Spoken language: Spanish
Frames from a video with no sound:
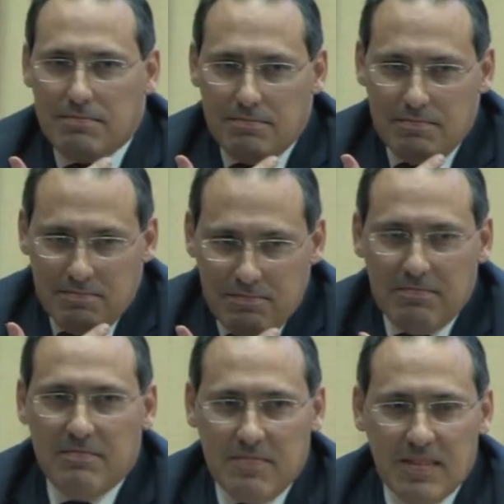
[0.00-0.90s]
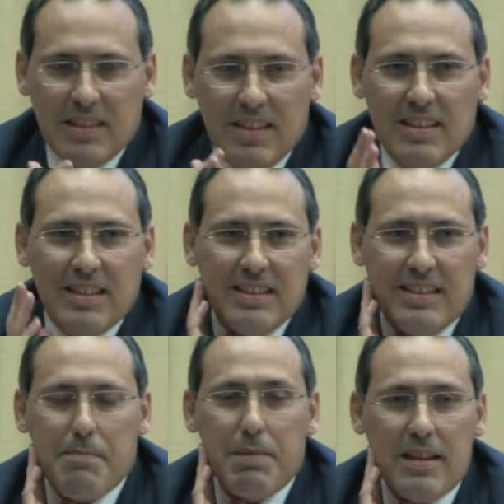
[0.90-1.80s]
Mm,
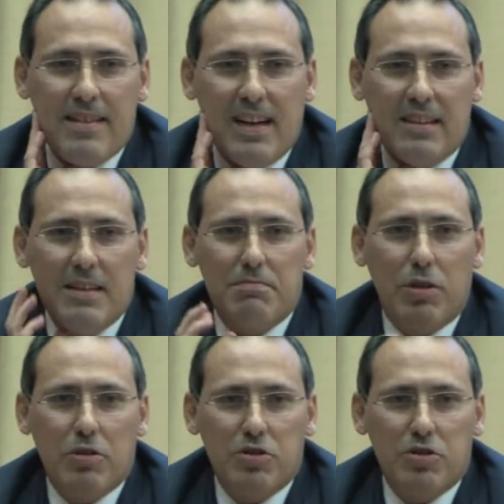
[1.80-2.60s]
ya perdida en el tiempo.